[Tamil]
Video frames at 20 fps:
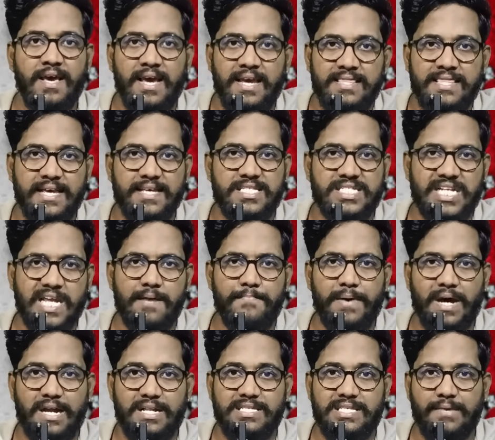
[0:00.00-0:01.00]
இந்த இஸ்ரேல்
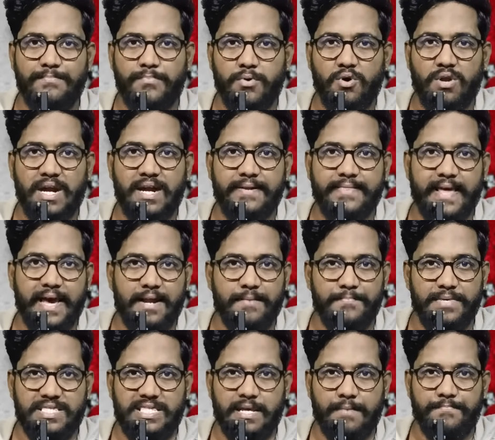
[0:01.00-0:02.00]
பாலஸ்தீன் போரானது
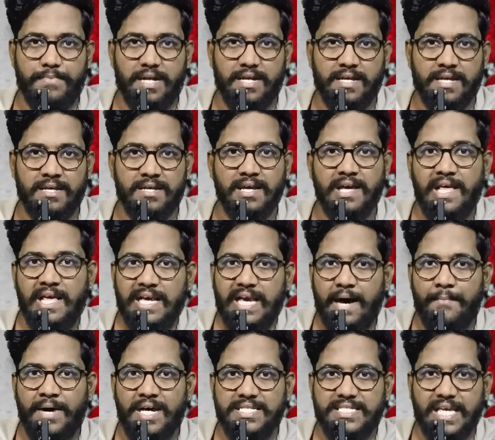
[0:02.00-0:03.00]
ஆரம்பித்த பிறகு
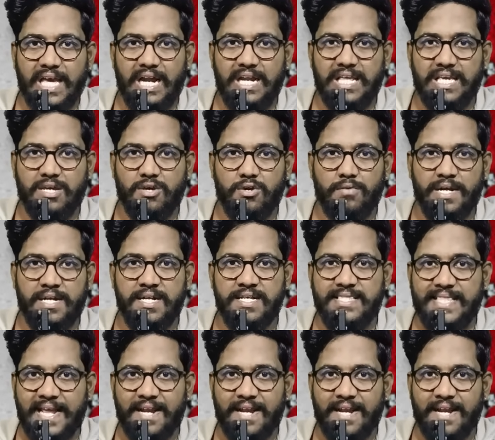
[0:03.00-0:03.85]
கமாசை அளிக்கிறோம் என்று